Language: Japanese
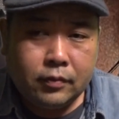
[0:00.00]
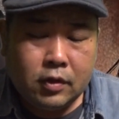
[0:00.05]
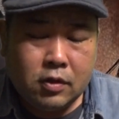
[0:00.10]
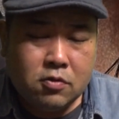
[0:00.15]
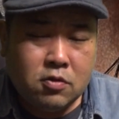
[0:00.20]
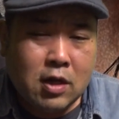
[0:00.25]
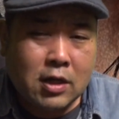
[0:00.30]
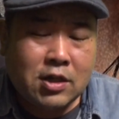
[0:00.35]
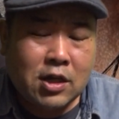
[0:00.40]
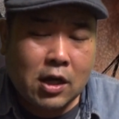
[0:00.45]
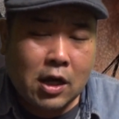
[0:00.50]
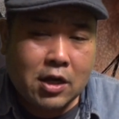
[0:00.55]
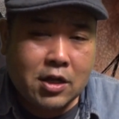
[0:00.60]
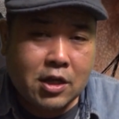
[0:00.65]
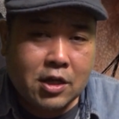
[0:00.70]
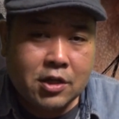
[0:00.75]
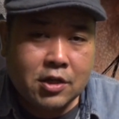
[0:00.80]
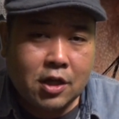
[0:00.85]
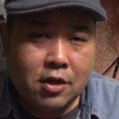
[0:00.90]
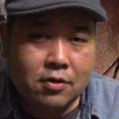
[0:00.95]
う、裏社会
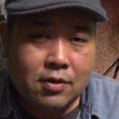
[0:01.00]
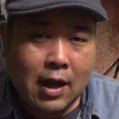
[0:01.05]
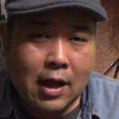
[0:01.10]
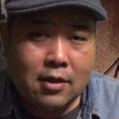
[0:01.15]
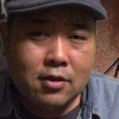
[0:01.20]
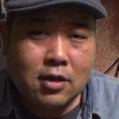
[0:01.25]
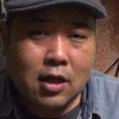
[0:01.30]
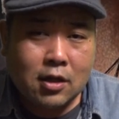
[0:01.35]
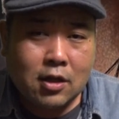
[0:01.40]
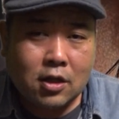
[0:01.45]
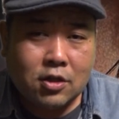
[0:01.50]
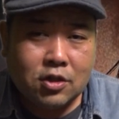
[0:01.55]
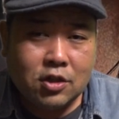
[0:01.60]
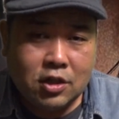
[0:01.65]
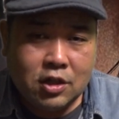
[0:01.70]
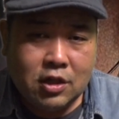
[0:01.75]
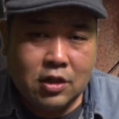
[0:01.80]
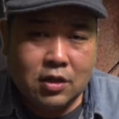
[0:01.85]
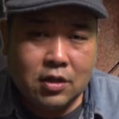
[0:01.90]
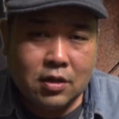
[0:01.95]
で生きてるハンターたち
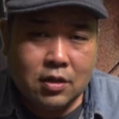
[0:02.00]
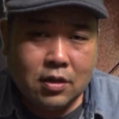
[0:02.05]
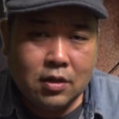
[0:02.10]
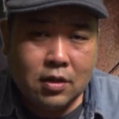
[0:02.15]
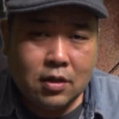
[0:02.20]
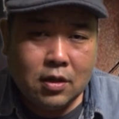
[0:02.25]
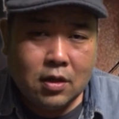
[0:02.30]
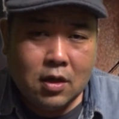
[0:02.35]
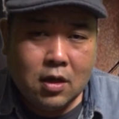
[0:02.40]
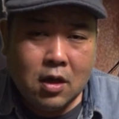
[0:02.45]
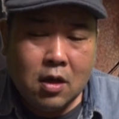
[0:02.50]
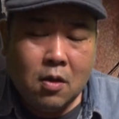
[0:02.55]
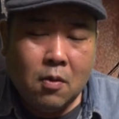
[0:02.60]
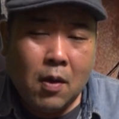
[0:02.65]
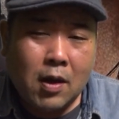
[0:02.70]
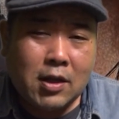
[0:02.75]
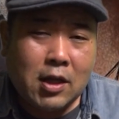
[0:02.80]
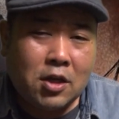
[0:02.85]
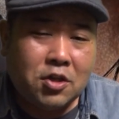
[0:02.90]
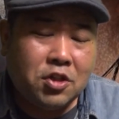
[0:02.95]
に、
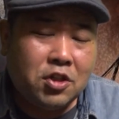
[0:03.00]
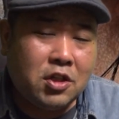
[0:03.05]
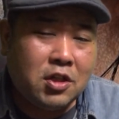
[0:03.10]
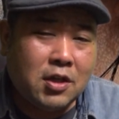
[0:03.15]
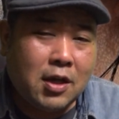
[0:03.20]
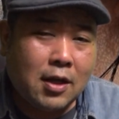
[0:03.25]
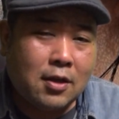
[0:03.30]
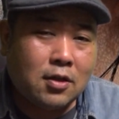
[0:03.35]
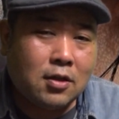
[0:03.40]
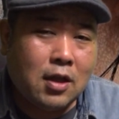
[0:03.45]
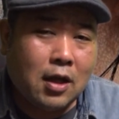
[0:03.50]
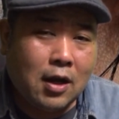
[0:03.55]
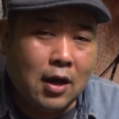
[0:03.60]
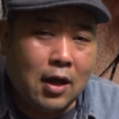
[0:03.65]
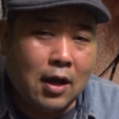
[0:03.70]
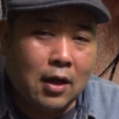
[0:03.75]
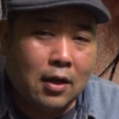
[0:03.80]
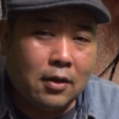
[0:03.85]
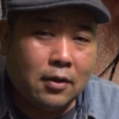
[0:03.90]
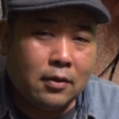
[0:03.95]
私に勝った
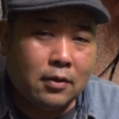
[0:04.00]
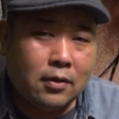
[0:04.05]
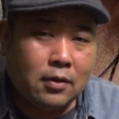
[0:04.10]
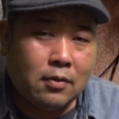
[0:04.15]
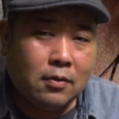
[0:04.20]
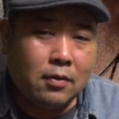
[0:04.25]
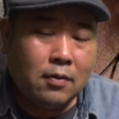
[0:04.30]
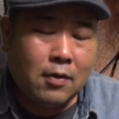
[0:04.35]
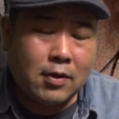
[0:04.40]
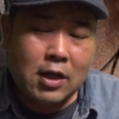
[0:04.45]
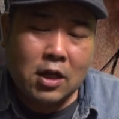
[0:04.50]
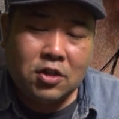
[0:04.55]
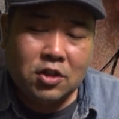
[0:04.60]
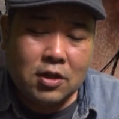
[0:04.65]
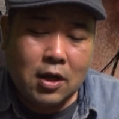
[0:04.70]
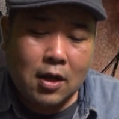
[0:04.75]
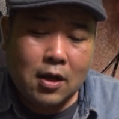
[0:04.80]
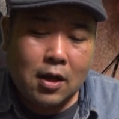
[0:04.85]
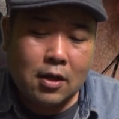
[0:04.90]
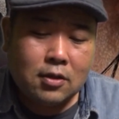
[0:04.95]
ら、私
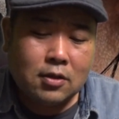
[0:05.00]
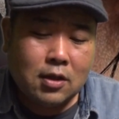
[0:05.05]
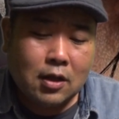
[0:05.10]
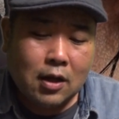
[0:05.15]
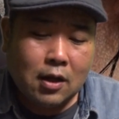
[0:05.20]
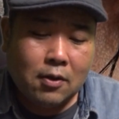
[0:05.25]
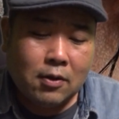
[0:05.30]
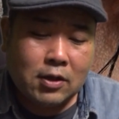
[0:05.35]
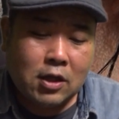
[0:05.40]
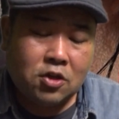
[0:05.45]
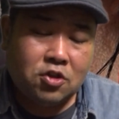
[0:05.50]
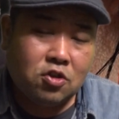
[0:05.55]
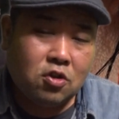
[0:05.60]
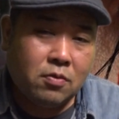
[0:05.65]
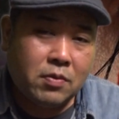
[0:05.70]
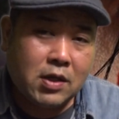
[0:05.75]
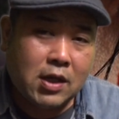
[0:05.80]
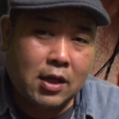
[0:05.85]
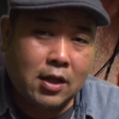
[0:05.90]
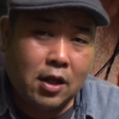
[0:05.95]
が勝ったら私の
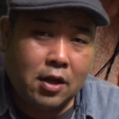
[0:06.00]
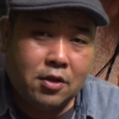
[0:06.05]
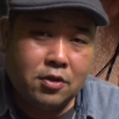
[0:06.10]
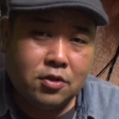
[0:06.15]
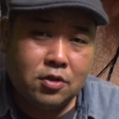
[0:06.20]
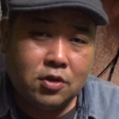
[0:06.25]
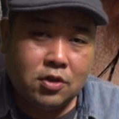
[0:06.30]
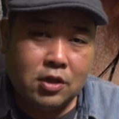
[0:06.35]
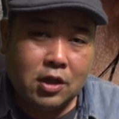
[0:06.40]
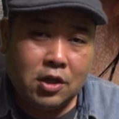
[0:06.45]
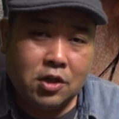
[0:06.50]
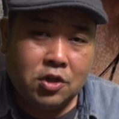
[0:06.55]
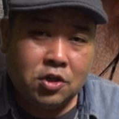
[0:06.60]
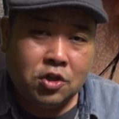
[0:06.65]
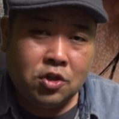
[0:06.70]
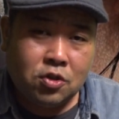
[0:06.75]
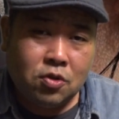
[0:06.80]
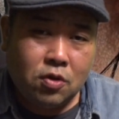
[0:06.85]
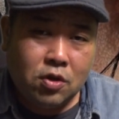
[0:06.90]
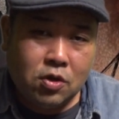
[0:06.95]
味方について一
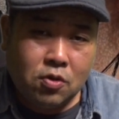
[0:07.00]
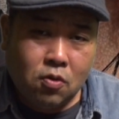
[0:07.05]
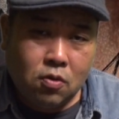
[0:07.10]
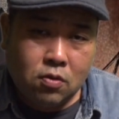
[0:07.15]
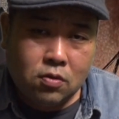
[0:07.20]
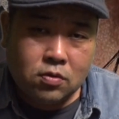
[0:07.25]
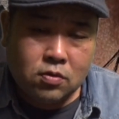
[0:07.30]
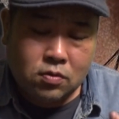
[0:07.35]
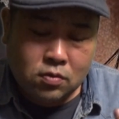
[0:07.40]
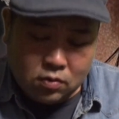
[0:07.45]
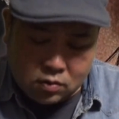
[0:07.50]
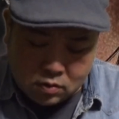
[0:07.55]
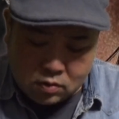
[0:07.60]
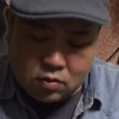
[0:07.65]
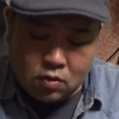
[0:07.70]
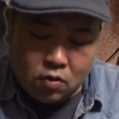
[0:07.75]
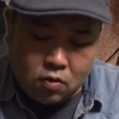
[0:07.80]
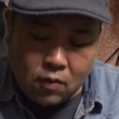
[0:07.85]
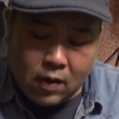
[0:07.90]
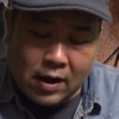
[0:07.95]
緒にこの
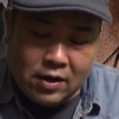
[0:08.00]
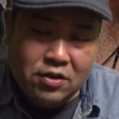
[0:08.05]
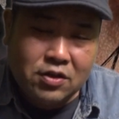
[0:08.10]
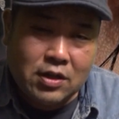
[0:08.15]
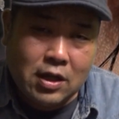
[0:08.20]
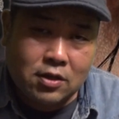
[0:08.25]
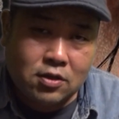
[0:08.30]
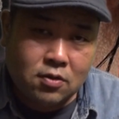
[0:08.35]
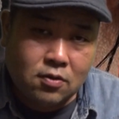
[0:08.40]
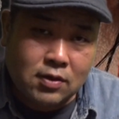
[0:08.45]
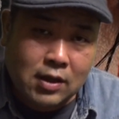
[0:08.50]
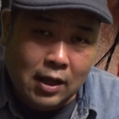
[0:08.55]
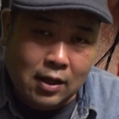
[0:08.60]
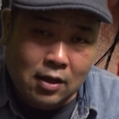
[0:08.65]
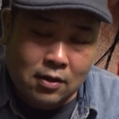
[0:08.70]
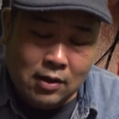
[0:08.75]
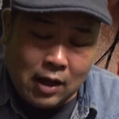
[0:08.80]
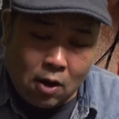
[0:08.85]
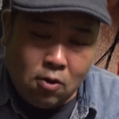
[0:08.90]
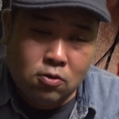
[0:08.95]
その悪いやつを
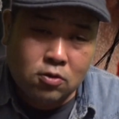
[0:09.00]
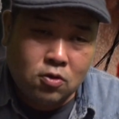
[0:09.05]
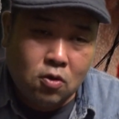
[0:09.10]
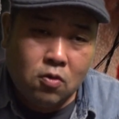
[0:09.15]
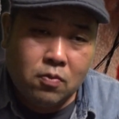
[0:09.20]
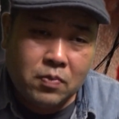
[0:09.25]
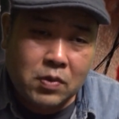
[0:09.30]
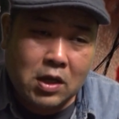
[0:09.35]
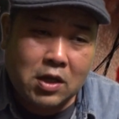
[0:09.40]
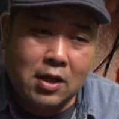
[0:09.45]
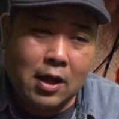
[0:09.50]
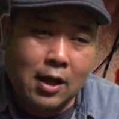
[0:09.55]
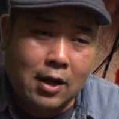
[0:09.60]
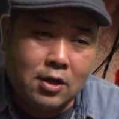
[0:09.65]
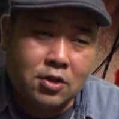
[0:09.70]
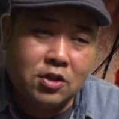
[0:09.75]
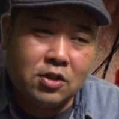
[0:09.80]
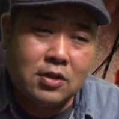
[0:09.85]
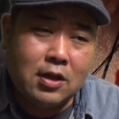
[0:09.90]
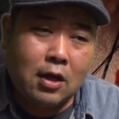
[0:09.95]
倒そう的な
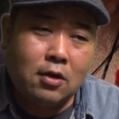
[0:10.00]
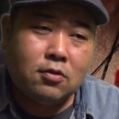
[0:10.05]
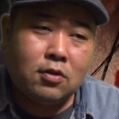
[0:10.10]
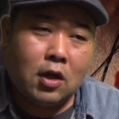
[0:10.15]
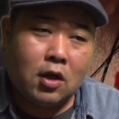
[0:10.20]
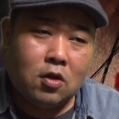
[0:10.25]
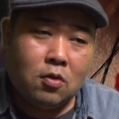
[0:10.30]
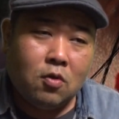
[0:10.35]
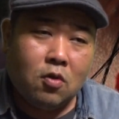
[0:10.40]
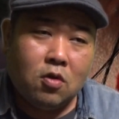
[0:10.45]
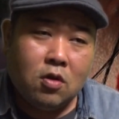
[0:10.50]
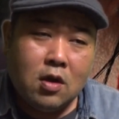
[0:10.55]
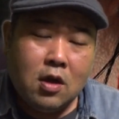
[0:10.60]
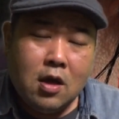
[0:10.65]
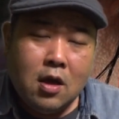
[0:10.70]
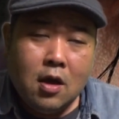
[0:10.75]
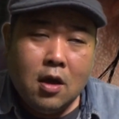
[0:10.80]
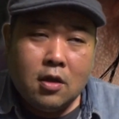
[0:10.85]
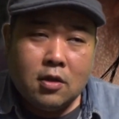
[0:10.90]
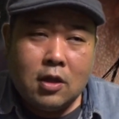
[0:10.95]
話になるんだけど、
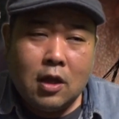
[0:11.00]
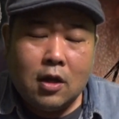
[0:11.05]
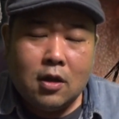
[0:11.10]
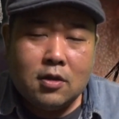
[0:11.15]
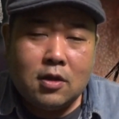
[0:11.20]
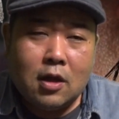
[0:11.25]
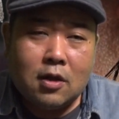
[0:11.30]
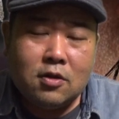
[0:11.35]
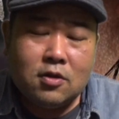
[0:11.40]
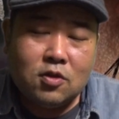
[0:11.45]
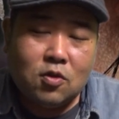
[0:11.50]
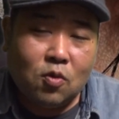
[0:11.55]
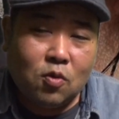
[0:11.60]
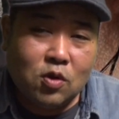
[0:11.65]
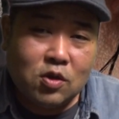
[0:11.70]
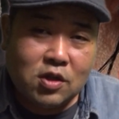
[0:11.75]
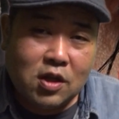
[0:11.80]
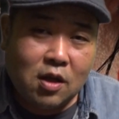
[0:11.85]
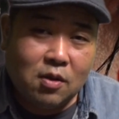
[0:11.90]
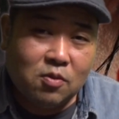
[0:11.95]
ただ単にそこ
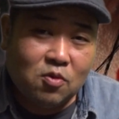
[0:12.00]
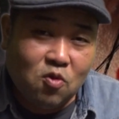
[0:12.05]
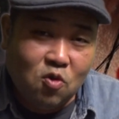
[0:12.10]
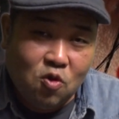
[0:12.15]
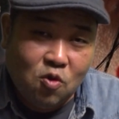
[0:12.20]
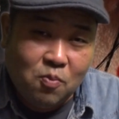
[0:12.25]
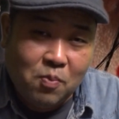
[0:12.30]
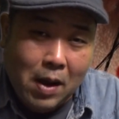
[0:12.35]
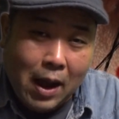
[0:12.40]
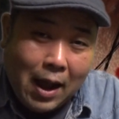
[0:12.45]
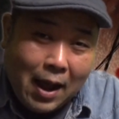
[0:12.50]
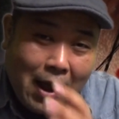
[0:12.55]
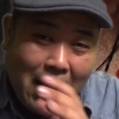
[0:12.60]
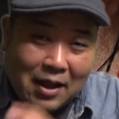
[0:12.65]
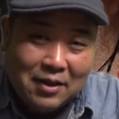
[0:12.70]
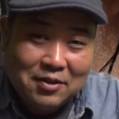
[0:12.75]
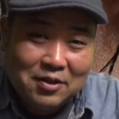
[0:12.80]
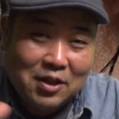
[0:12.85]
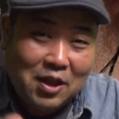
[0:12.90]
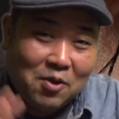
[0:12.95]
でさ、こう
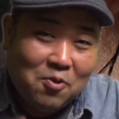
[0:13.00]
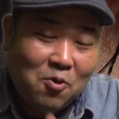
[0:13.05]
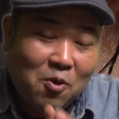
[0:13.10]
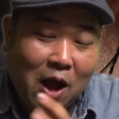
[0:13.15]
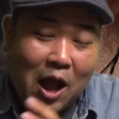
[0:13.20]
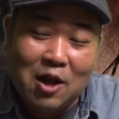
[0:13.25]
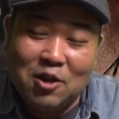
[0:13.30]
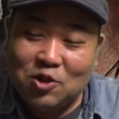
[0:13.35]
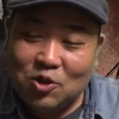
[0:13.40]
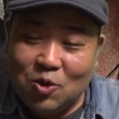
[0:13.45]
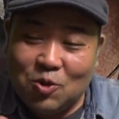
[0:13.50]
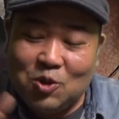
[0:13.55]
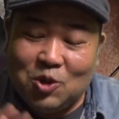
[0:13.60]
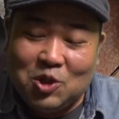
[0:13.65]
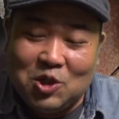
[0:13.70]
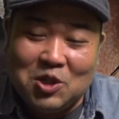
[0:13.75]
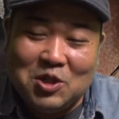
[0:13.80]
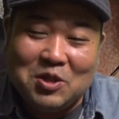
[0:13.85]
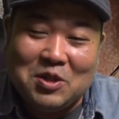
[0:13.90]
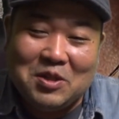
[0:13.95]
バーってこう
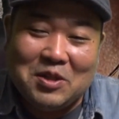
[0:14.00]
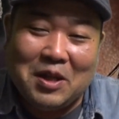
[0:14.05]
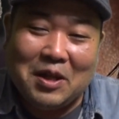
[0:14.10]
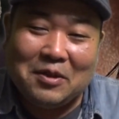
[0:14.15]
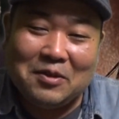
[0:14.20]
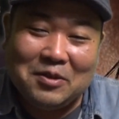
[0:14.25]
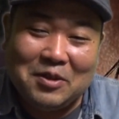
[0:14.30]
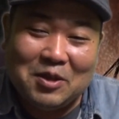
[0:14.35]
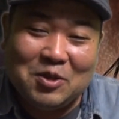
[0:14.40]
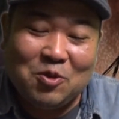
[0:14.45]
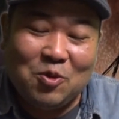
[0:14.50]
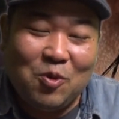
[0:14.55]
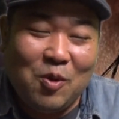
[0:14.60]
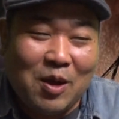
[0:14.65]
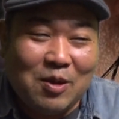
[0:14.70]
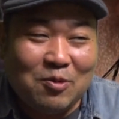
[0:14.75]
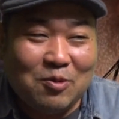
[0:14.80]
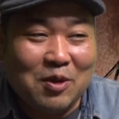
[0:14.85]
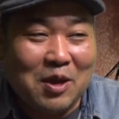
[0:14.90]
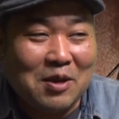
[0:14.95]
アクションシーンになって、その
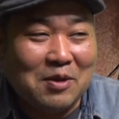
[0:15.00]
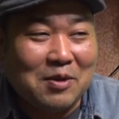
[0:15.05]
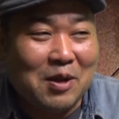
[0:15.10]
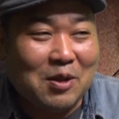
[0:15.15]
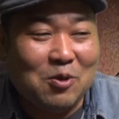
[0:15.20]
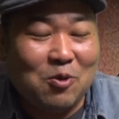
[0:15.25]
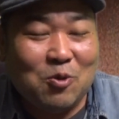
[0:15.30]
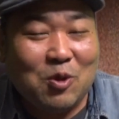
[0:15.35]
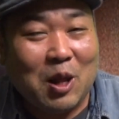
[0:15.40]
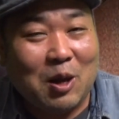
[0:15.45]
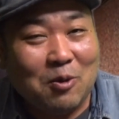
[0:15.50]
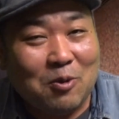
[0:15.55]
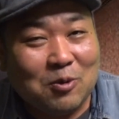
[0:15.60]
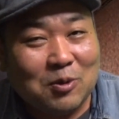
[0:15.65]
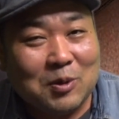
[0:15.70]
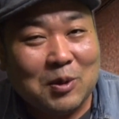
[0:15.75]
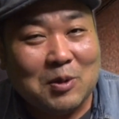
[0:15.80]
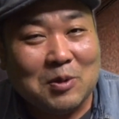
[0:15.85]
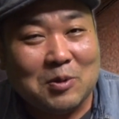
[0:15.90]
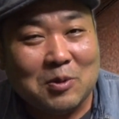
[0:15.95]
後結果どうなのっ
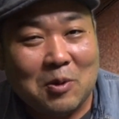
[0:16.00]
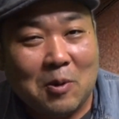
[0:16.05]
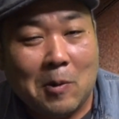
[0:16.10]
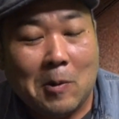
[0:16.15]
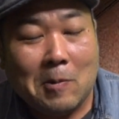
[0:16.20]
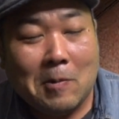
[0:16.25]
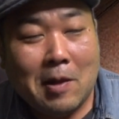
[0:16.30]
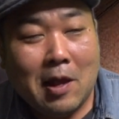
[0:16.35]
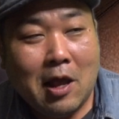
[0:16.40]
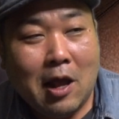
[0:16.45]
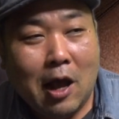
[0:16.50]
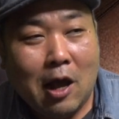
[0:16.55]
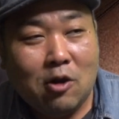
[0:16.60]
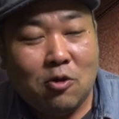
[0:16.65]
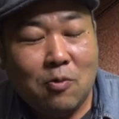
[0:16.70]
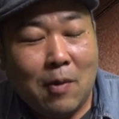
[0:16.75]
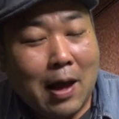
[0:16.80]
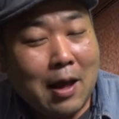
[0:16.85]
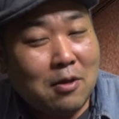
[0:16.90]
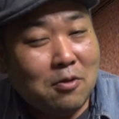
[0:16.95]
ていうと、あ
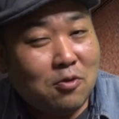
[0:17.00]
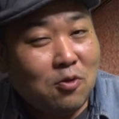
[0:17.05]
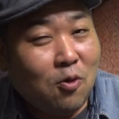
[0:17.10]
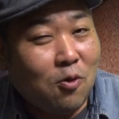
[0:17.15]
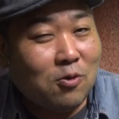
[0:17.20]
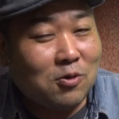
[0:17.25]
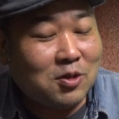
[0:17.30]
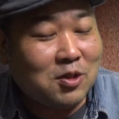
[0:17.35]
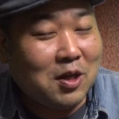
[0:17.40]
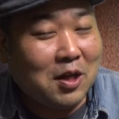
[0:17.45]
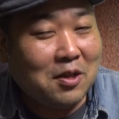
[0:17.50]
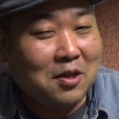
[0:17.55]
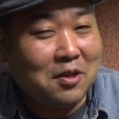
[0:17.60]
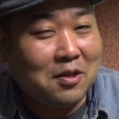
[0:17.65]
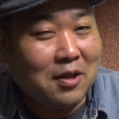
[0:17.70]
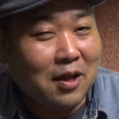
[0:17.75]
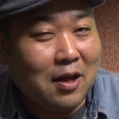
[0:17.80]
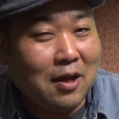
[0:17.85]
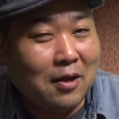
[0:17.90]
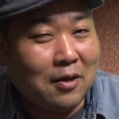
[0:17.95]
のワンコを連れて
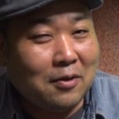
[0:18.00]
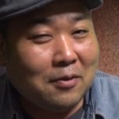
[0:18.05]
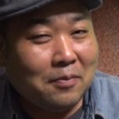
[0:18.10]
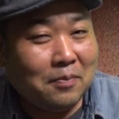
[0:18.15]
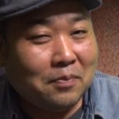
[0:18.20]
た、